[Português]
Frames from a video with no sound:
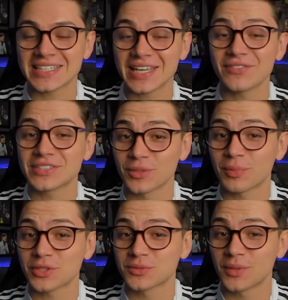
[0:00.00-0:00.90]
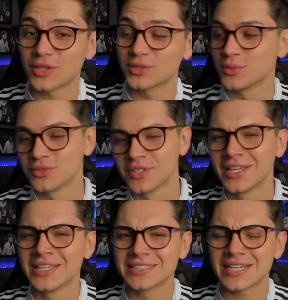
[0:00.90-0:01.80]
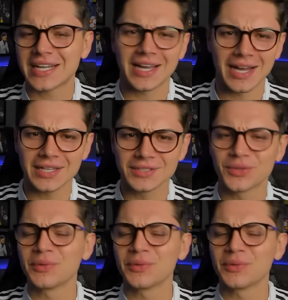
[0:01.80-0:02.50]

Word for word: quem vai ser o próximo melhor do mundo. Será que é Haaland ou